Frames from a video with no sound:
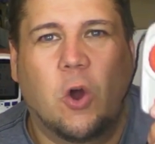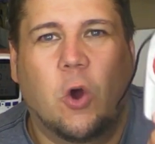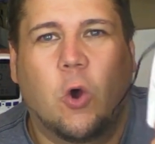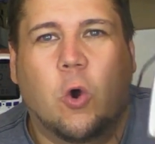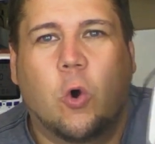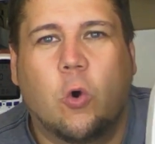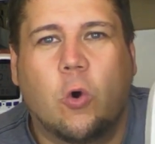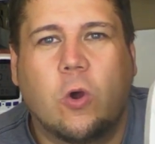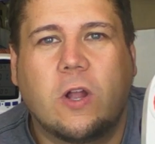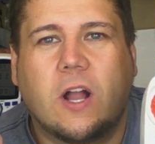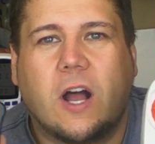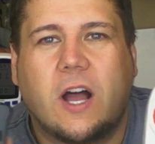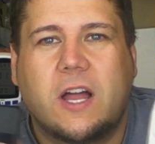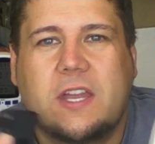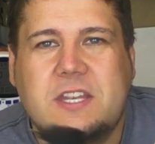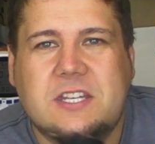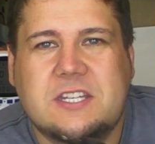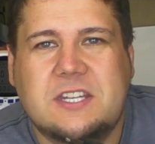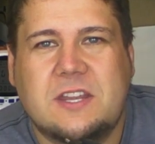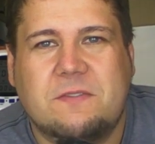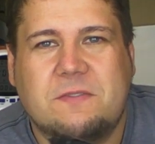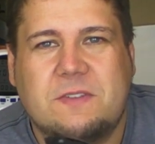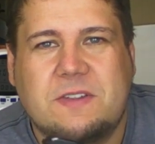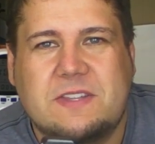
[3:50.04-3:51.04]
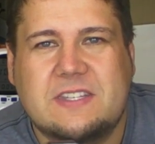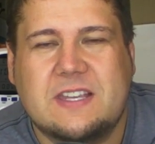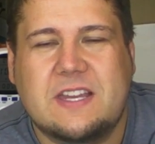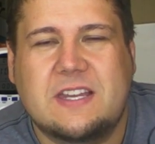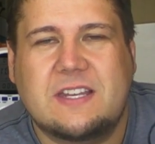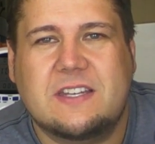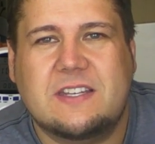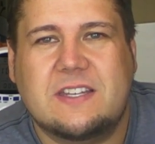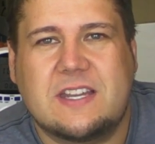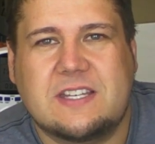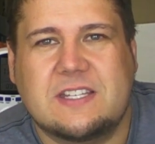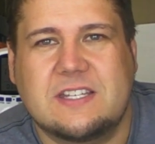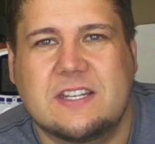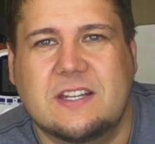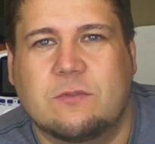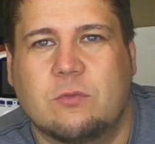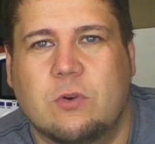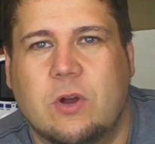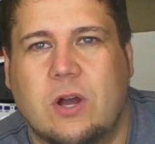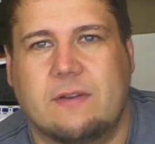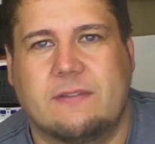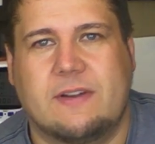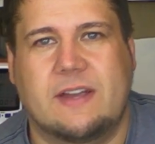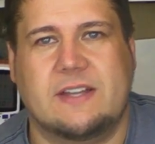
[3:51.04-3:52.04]
Hochgradig effiziente Technik.
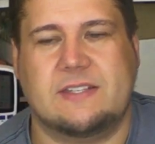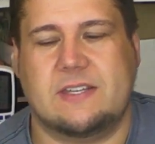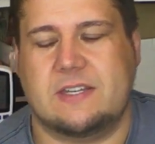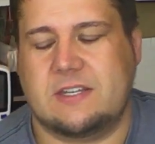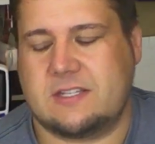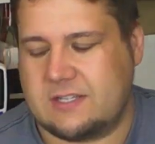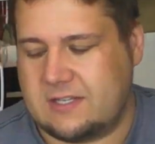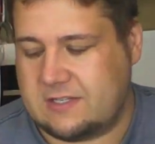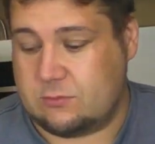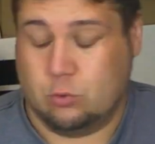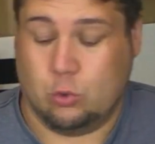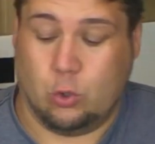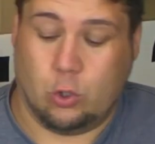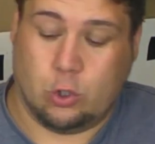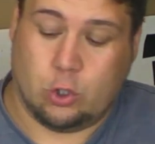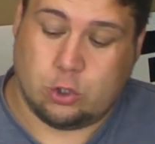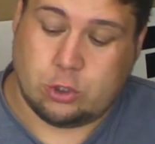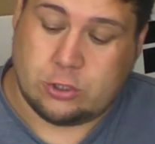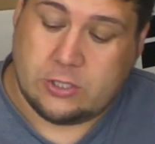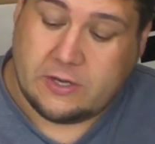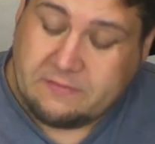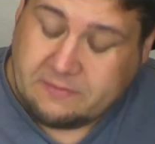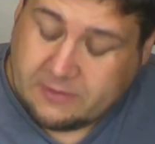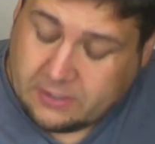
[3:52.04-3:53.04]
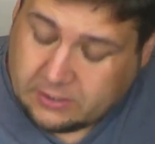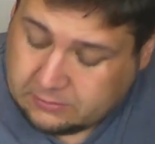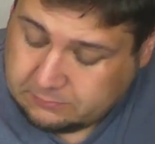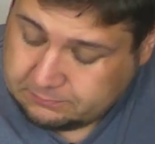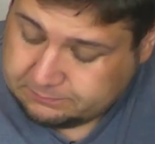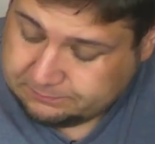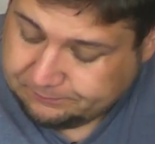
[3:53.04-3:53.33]
Woher weiß ich das? Nur ganz einfach.